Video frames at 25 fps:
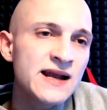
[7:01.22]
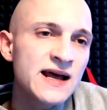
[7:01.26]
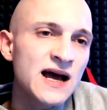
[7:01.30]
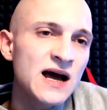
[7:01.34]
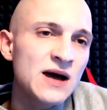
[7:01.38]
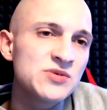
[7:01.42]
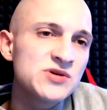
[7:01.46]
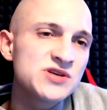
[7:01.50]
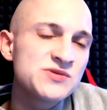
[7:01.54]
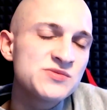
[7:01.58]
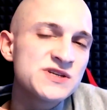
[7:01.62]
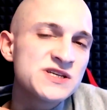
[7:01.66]

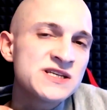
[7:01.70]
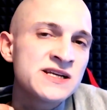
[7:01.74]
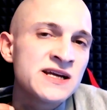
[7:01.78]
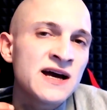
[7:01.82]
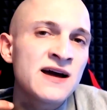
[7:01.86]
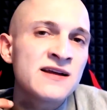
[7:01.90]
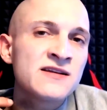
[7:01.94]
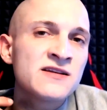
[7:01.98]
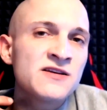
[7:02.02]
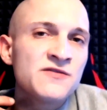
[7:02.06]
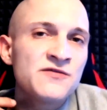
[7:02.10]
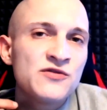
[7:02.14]
habe ich mich
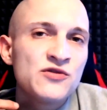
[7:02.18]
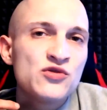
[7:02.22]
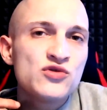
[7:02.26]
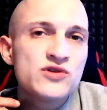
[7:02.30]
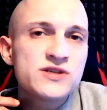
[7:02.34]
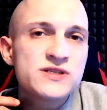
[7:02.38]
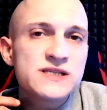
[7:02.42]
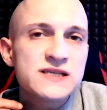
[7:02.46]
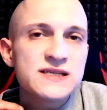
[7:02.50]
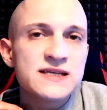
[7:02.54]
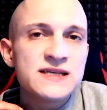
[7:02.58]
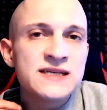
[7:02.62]
daran
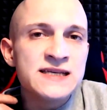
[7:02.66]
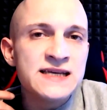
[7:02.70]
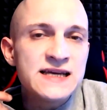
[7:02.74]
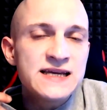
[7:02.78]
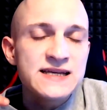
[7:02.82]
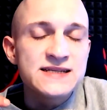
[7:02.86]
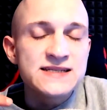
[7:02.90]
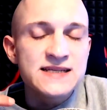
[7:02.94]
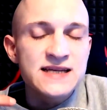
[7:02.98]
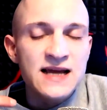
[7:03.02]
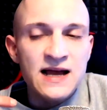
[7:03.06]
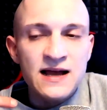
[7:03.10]
gewöhnt,
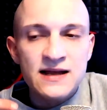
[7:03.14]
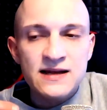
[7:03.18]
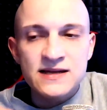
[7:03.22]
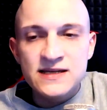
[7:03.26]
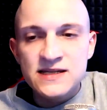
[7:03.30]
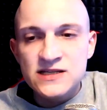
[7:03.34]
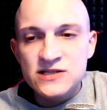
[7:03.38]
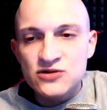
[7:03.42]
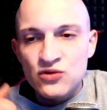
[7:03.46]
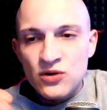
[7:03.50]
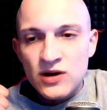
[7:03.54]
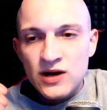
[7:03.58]
jeden Tag
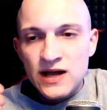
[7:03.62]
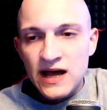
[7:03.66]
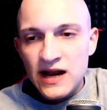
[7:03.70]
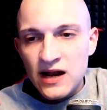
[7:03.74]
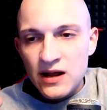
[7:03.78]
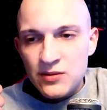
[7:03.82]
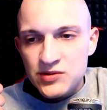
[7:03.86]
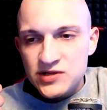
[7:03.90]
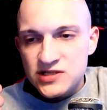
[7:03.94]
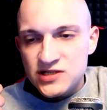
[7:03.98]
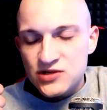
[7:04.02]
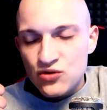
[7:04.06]
nicht nur
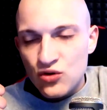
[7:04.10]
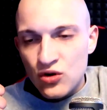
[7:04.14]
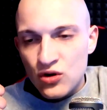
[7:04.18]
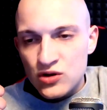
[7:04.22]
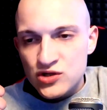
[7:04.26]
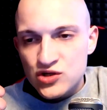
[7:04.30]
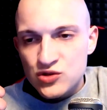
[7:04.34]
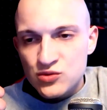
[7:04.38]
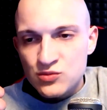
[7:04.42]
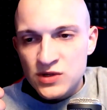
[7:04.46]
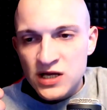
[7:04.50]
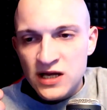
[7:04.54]
Cannabis zu
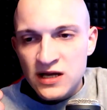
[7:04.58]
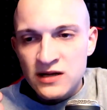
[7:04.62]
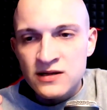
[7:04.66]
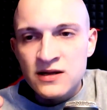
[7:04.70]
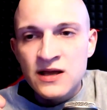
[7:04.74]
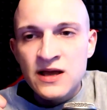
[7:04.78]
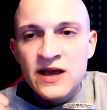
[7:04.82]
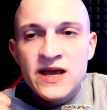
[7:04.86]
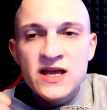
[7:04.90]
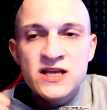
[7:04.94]
konsumieren,